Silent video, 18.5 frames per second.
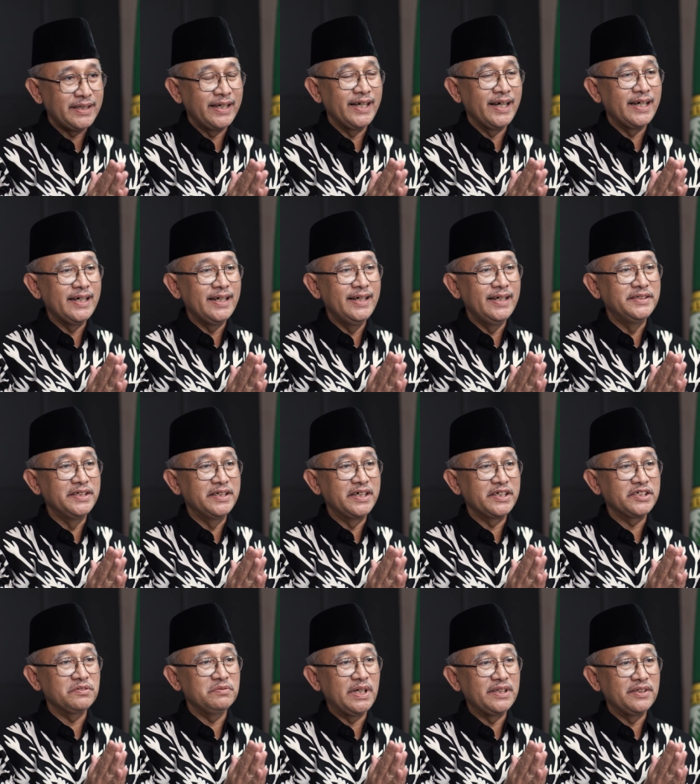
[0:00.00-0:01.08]
Saya Haji
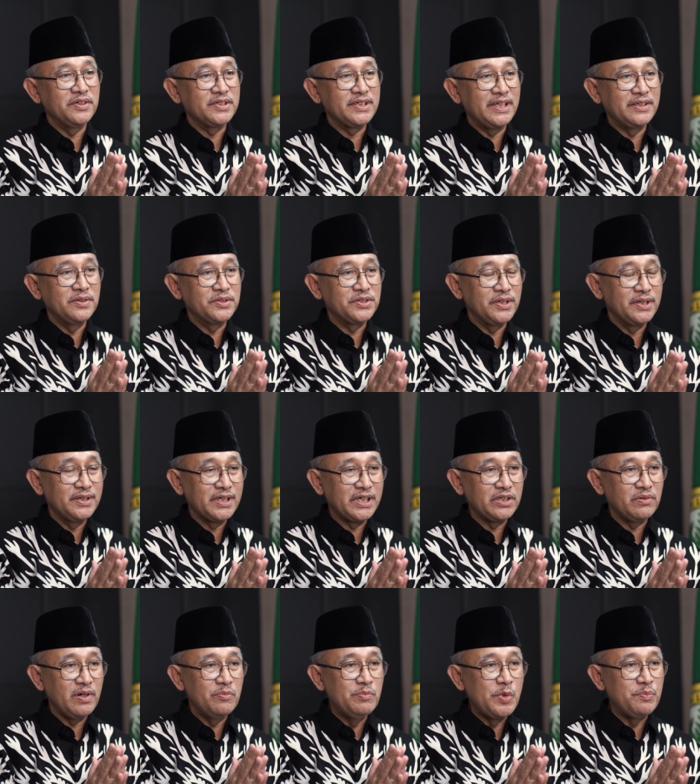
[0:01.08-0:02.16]
Kriswanto Santoso,
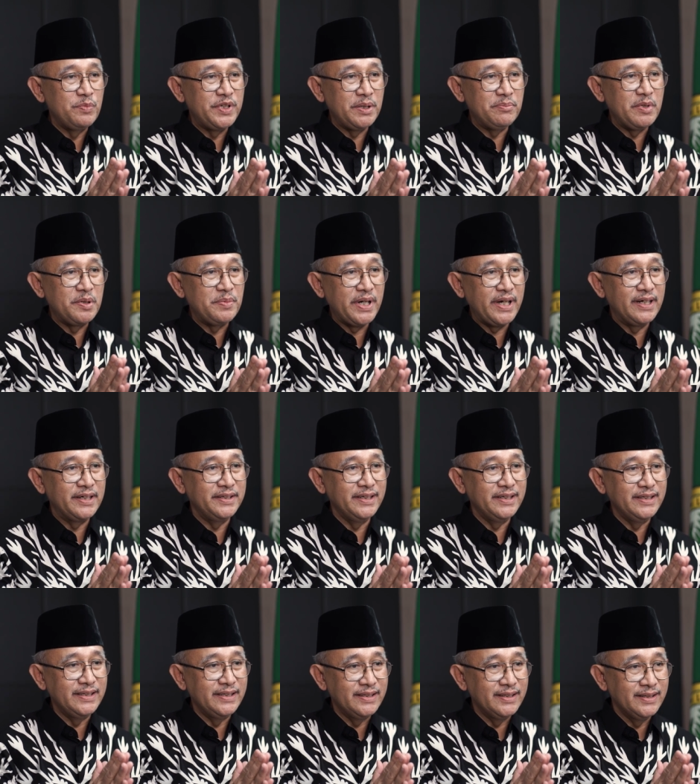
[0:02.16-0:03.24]
Ketua Umum DPP
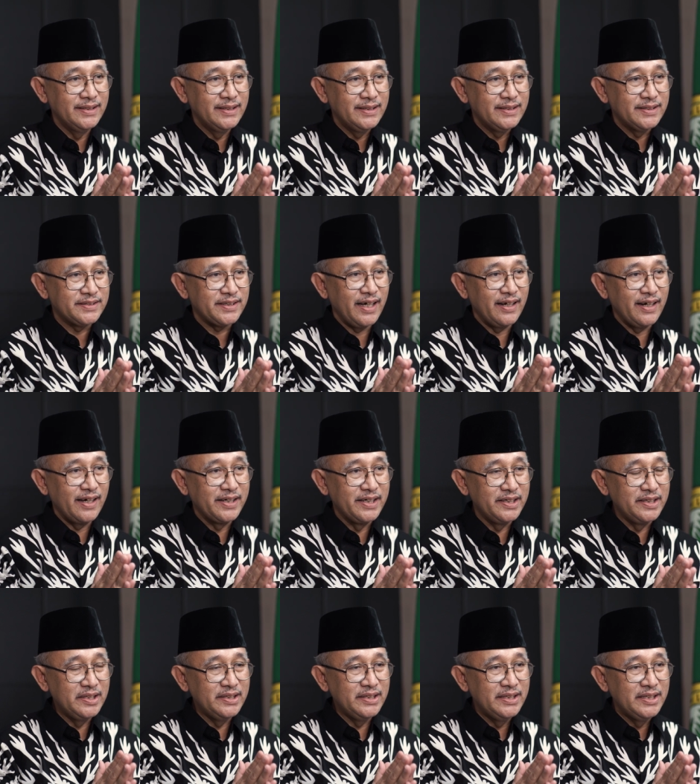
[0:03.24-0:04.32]
LDI. Sekali
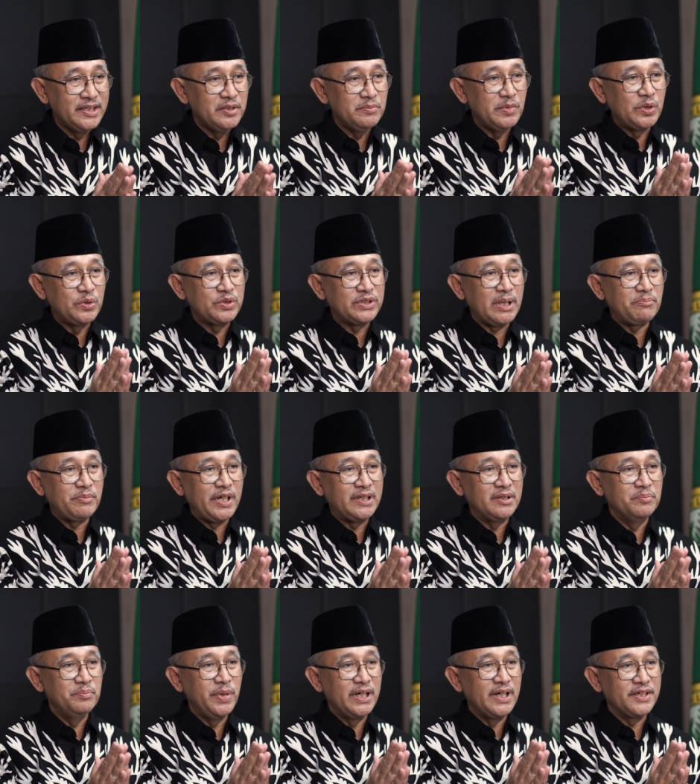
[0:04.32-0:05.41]
lagi
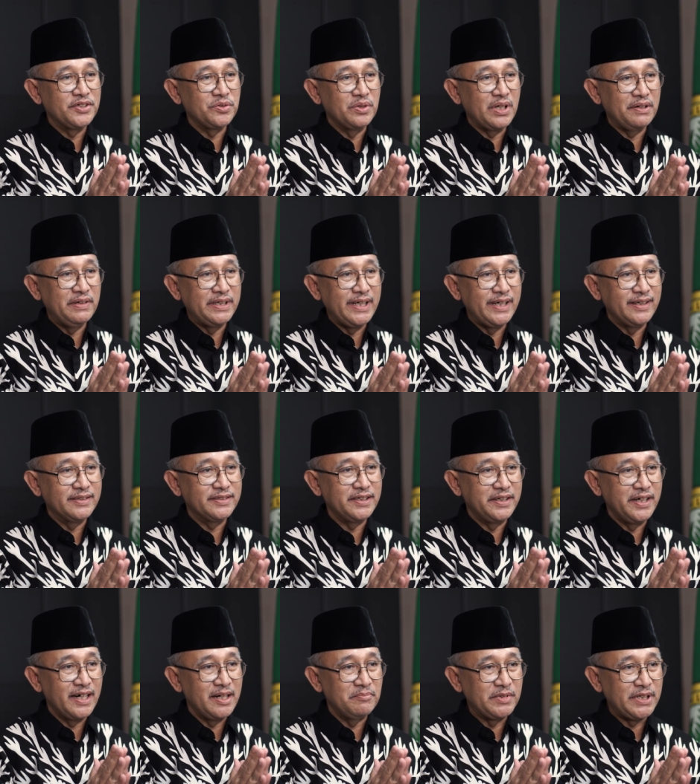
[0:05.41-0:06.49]
mengucapkan bila sukawa yang
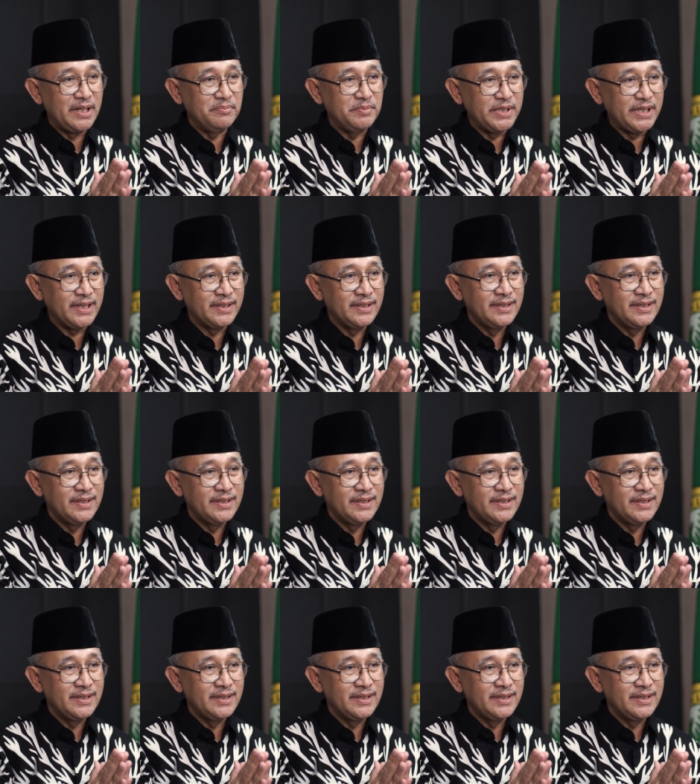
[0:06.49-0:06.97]
sedalam-dalamnya.